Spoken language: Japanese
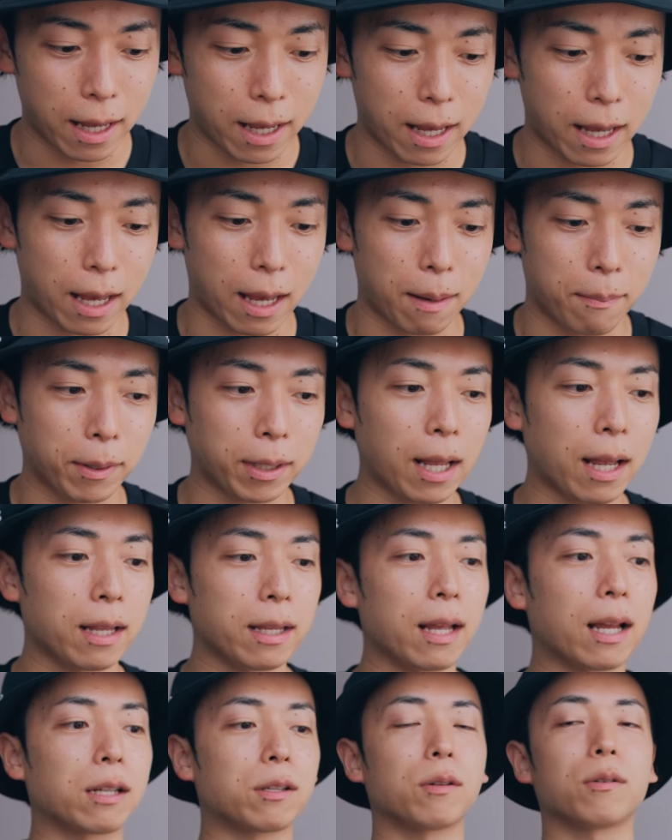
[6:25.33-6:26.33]
えー、また
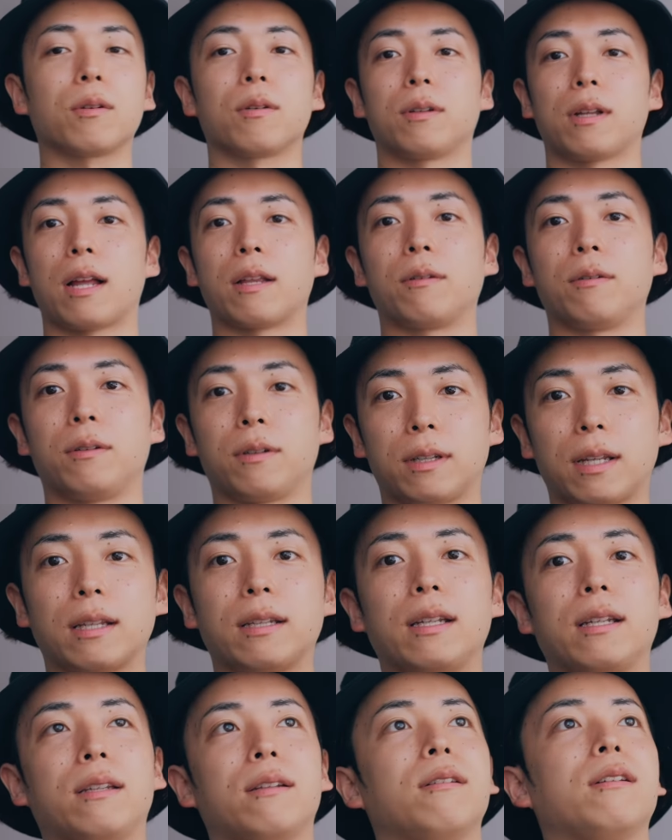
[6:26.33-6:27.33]
なんかちょっと、あの、撮
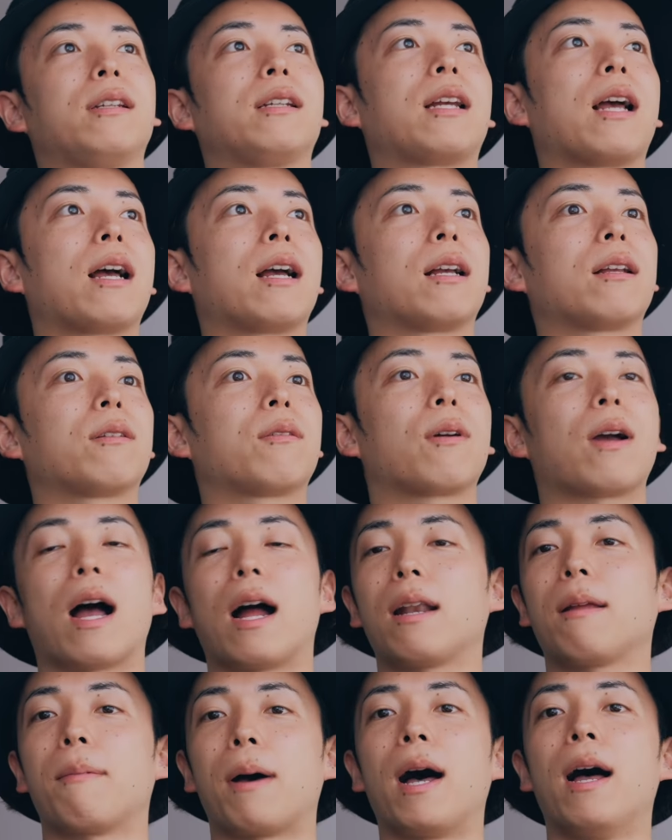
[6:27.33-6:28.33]
影する時間とか
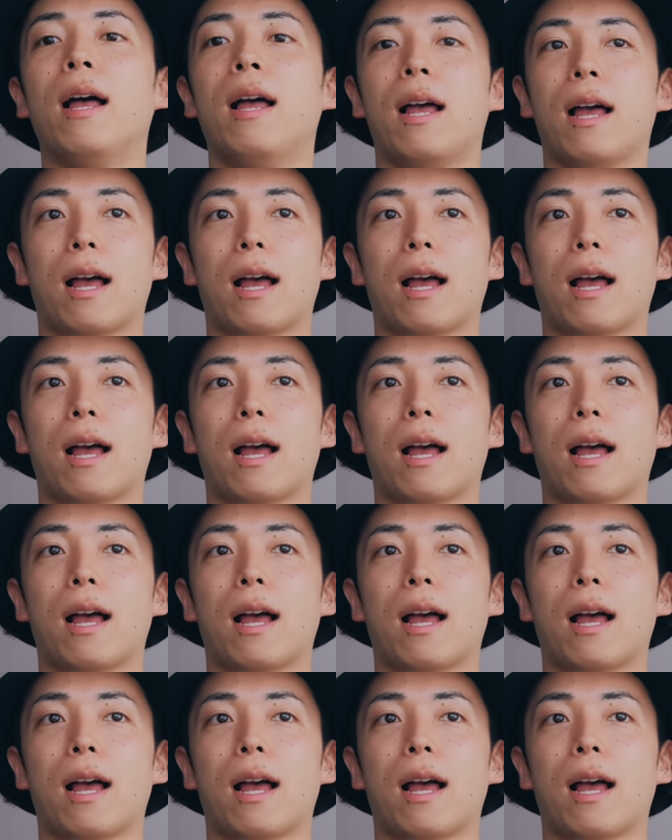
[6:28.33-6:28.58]
あれば、